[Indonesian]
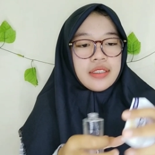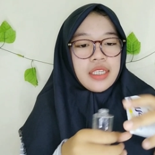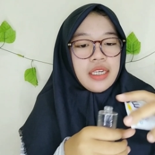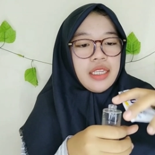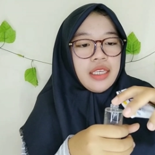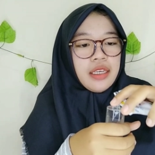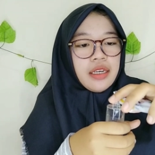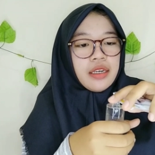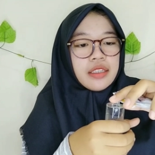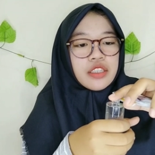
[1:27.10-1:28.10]
jadi
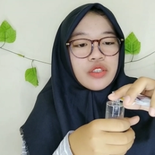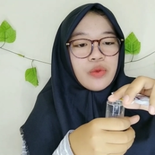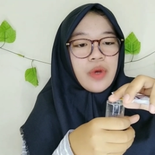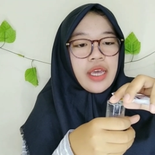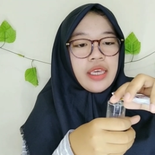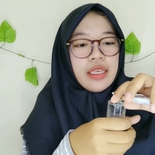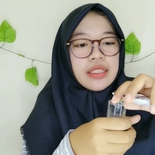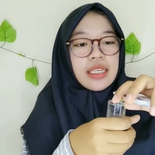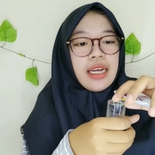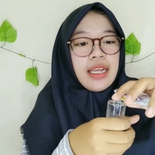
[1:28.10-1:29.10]
uh, sesuai
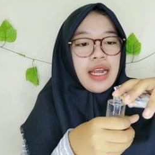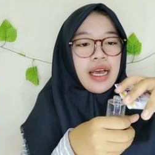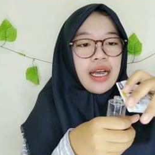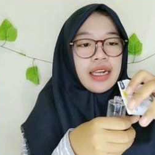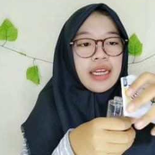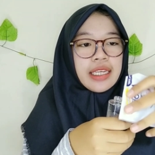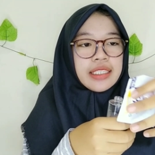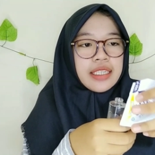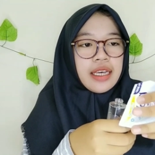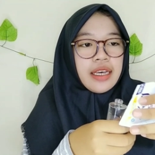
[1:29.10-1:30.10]
selera kalian
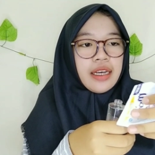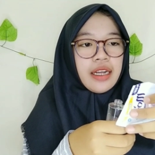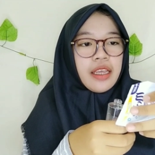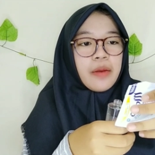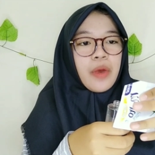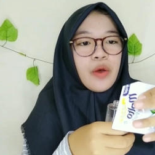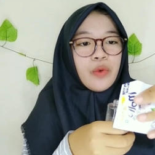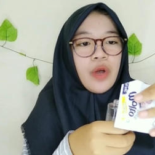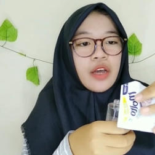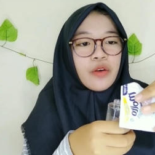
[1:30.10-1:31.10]
aja kalian
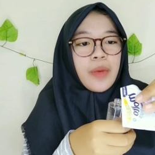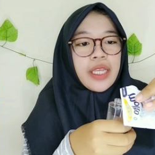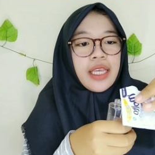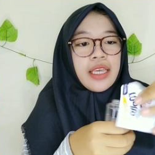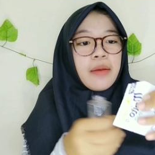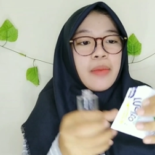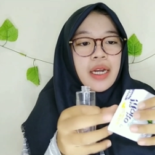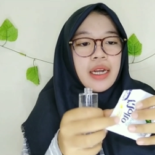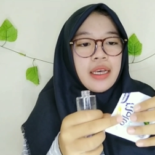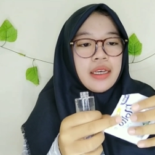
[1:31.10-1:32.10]
mau aromanya yang
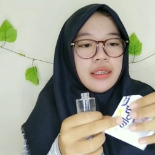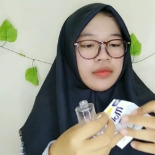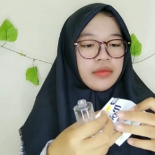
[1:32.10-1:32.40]
mana